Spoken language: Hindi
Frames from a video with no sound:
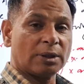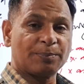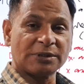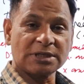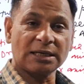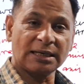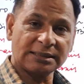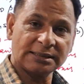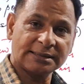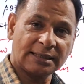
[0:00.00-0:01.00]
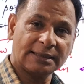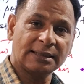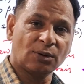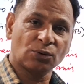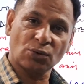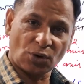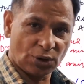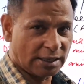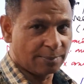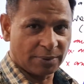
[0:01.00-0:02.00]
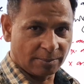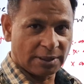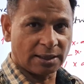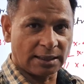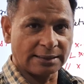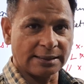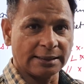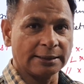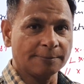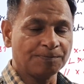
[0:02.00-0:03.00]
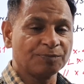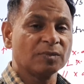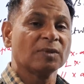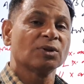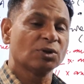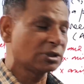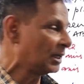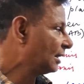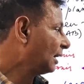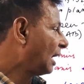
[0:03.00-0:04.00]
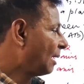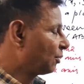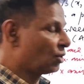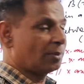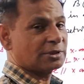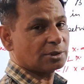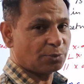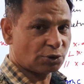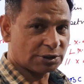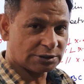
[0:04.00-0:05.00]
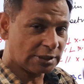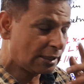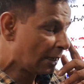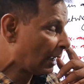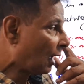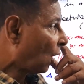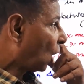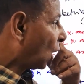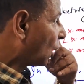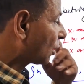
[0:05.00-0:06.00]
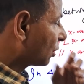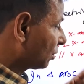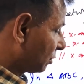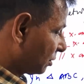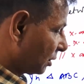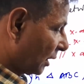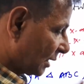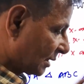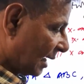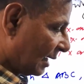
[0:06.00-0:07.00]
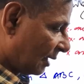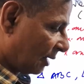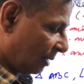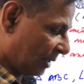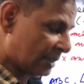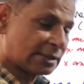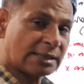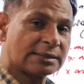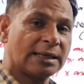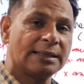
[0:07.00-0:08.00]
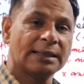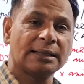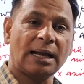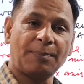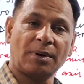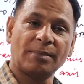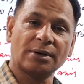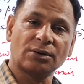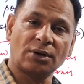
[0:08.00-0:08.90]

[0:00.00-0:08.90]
फिजिकल क्लासेस चल रही है उनको ऑनलाइन पे हम लेकर आ जाएंगे तो चलिए आप लोग हमें सपोर्ट कीजिए और ऐसा हमें एहसास दिलाइए कि आप हमें